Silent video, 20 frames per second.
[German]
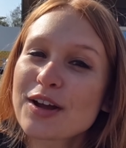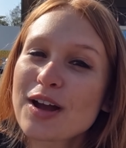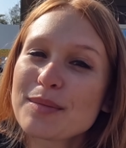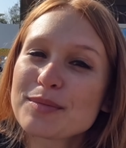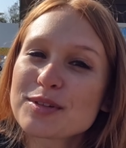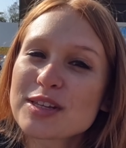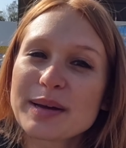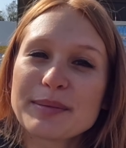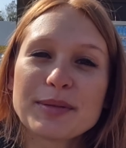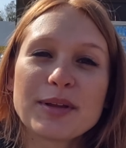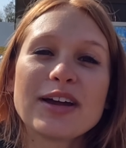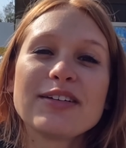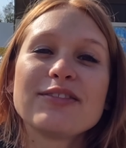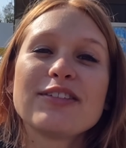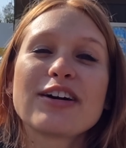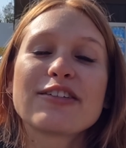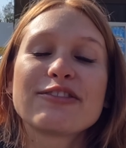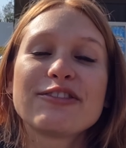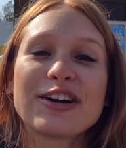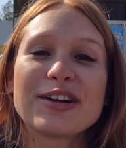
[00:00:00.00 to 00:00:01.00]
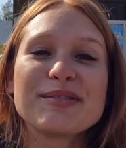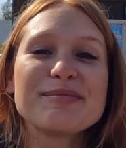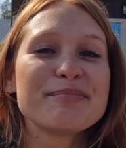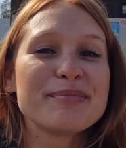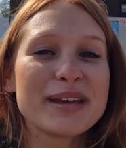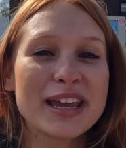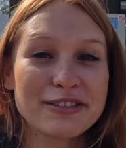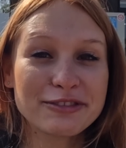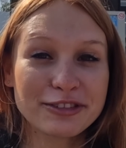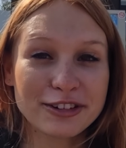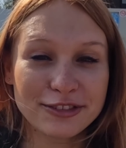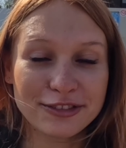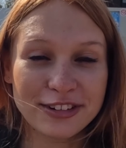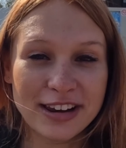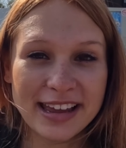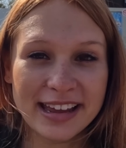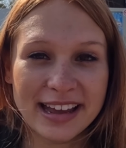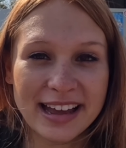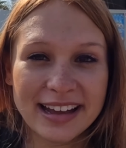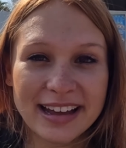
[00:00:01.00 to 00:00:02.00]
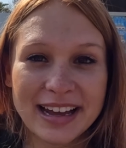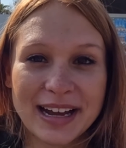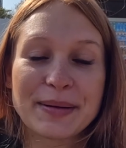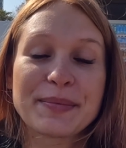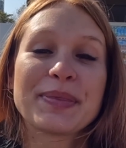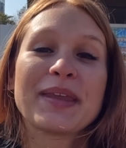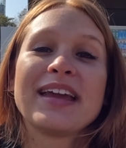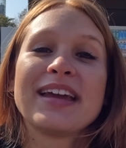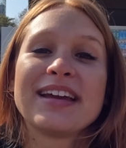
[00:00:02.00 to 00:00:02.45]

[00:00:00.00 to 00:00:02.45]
willkommen zu einem neuen Vlog von mir von Flying Anker.